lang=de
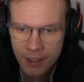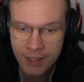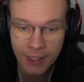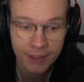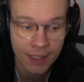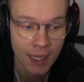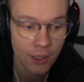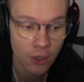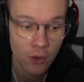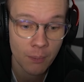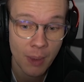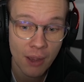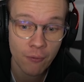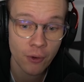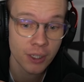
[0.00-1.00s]
Ich hätte gern noch
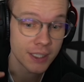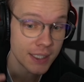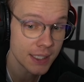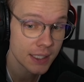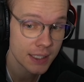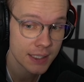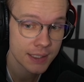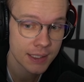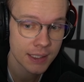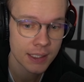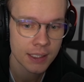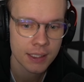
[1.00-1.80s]
mehr von innen gesehen.